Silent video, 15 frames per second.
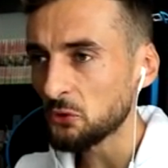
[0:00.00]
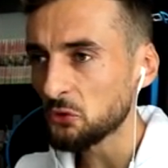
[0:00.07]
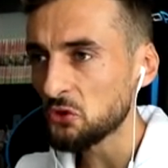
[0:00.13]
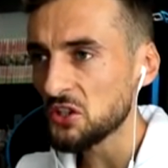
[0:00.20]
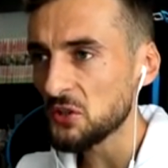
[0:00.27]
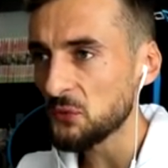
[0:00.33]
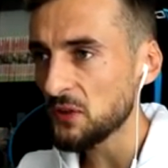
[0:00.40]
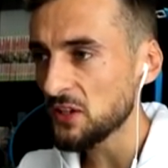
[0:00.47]
trop ce que
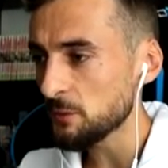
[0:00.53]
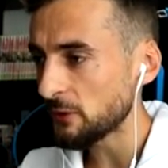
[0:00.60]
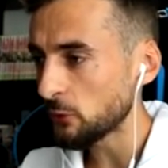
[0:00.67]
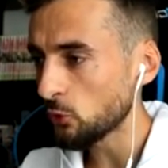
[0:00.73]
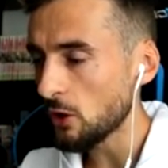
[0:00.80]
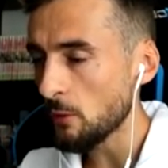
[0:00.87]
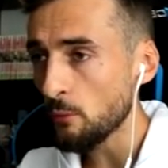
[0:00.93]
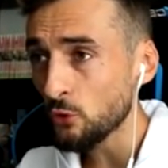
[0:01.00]
j'ai fait, je sais pas
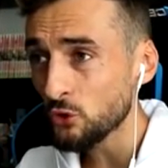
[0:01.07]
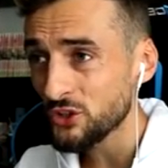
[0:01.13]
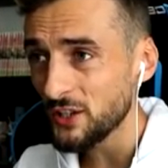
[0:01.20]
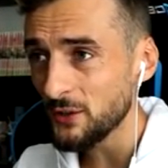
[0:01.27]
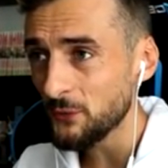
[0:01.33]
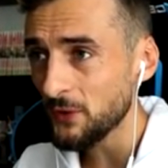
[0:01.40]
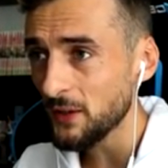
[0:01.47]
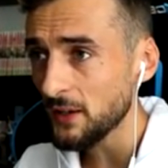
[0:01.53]
trop comment
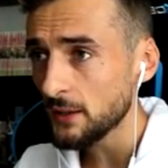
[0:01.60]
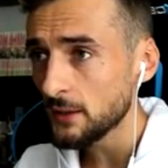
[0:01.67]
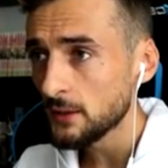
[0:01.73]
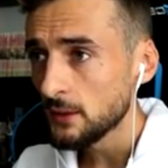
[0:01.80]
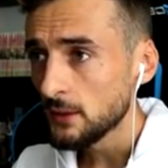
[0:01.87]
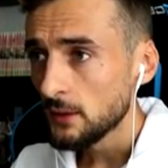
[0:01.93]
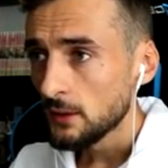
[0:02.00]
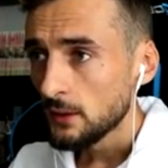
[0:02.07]
j'ai fait.
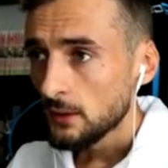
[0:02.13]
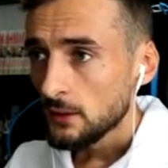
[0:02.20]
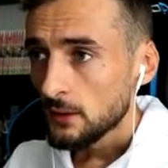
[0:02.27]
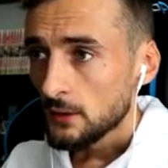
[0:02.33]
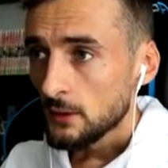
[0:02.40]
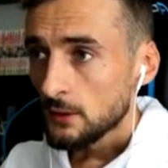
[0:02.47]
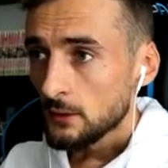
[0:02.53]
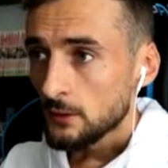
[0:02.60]

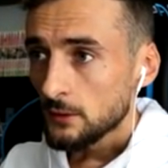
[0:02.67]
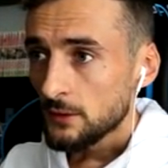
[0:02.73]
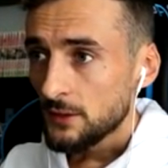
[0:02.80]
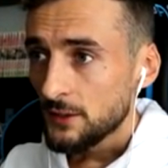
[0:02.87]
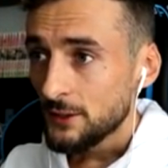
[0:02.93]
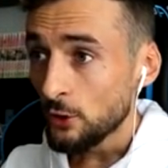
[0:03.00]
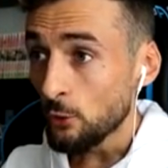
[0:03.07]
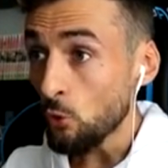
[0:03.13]

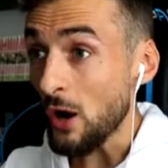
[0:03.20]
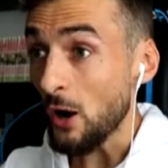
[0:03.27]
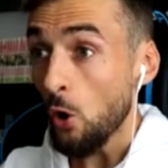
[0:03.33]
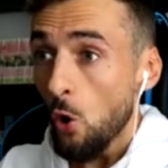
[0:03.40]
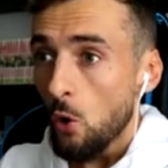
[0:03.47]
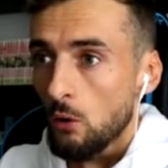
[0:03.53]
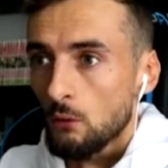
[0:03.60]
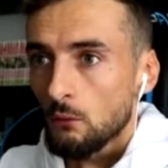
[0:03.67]

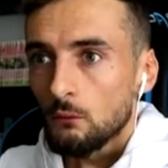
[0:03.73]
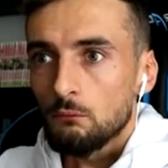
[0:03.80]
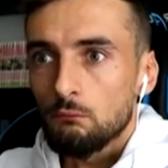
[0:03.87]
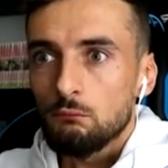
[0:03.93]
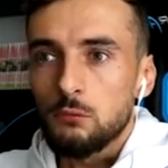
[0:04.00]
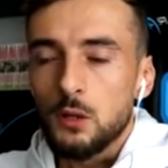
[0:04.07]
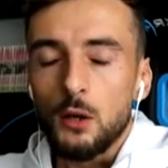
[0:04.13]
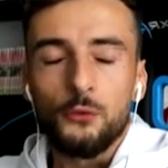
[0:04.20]
Yomaro,
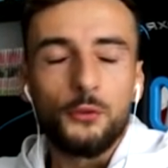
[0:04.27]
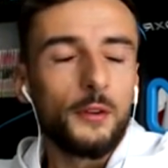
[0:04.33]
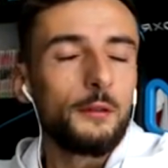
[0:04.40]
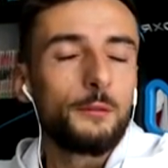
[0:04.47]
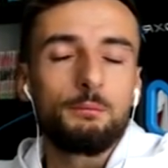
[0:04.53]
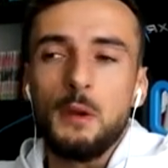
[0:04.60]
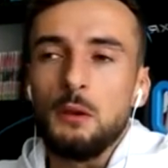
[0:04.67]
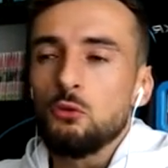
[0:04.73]
Il a fait
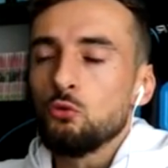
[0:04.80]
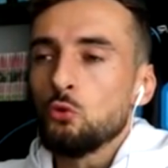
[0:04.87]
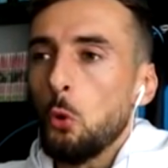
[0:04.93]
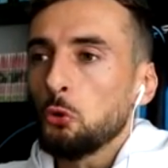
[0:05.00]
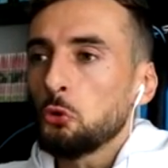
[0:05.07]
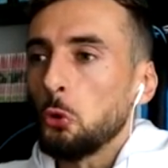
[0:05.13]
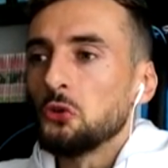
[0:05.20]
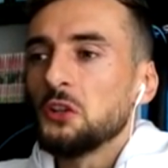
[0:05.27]
mais une
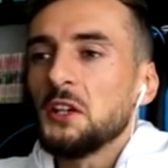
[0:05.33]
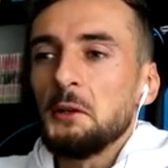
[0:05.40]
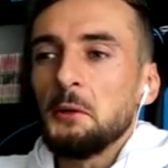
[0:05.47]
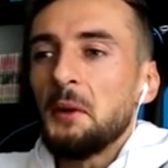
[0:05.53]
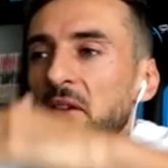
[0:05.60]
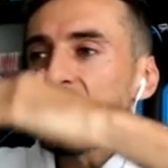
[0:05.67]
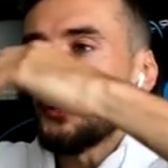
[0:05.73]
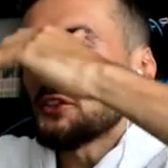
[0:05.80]
retournée, le mec est